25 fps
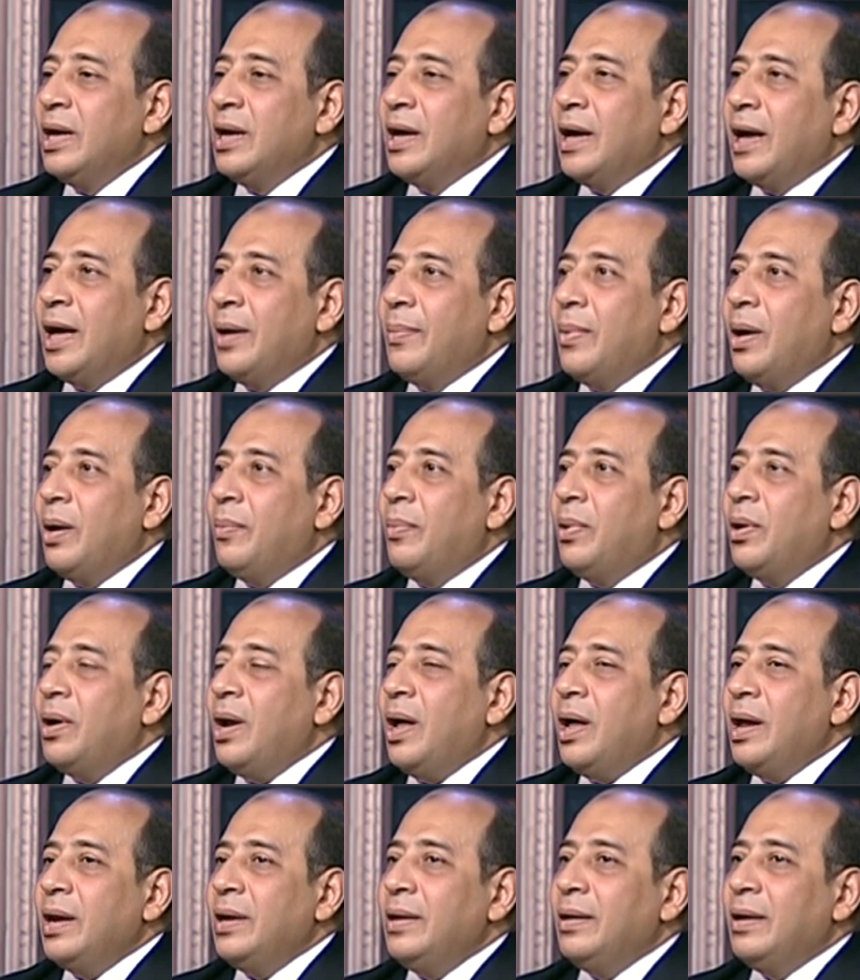هيبقى عباره
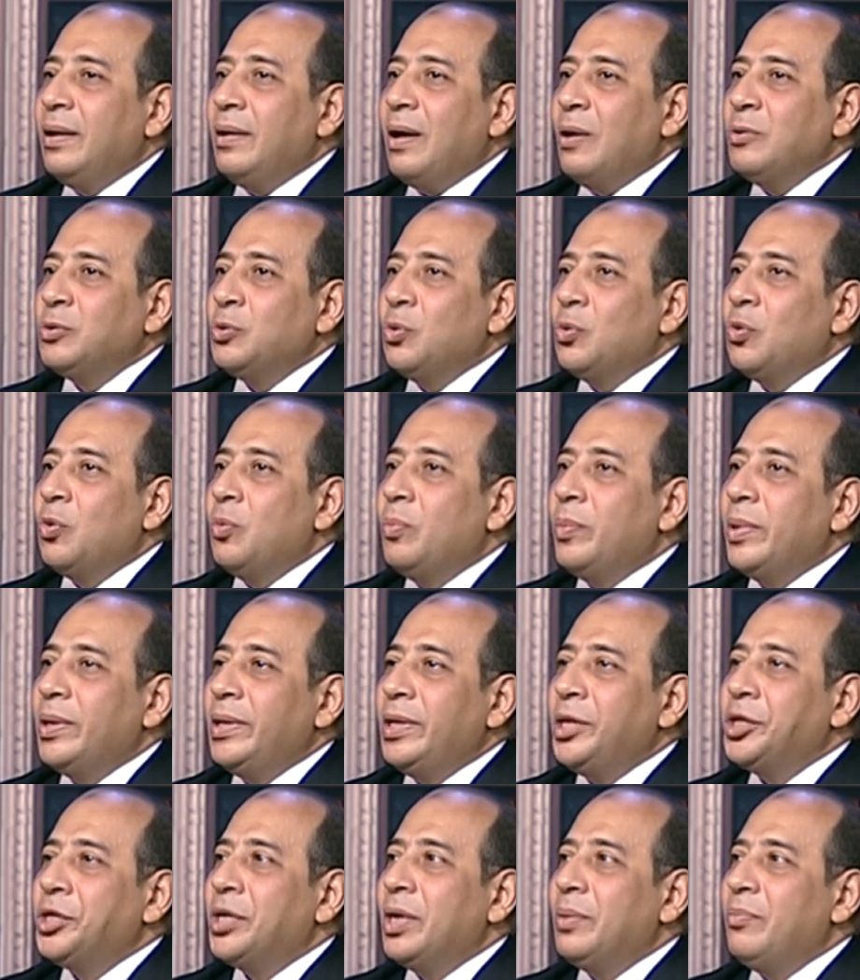عن عاوز اقول
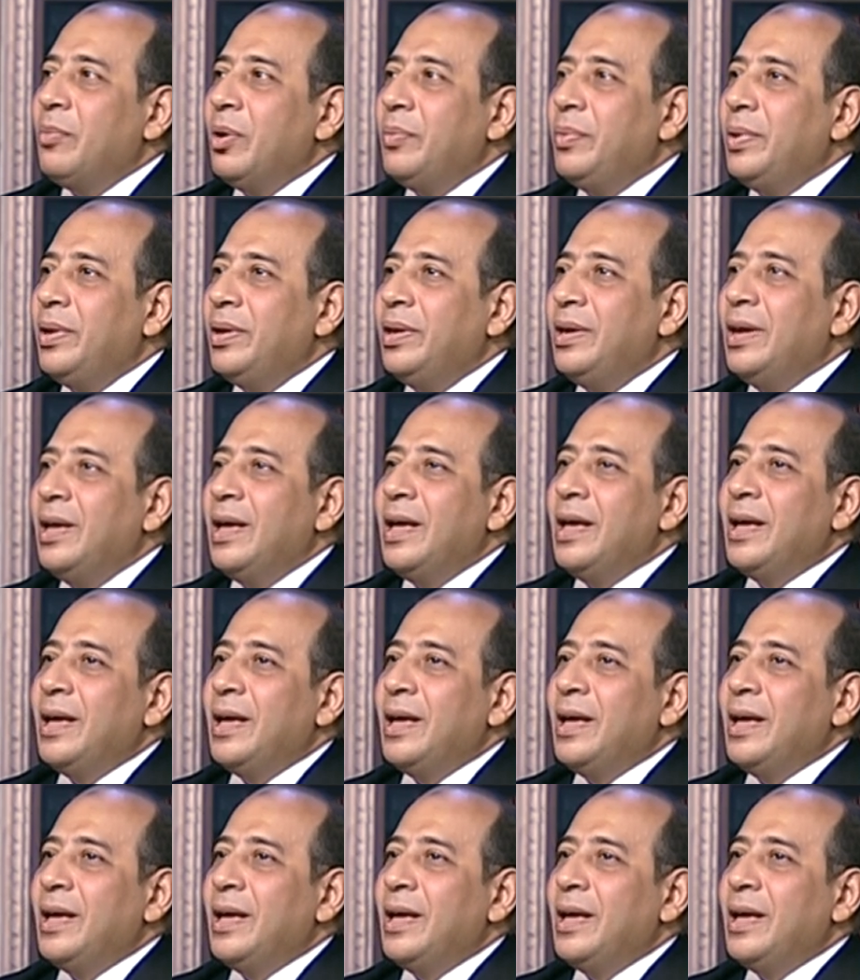كومبينيشن ما بين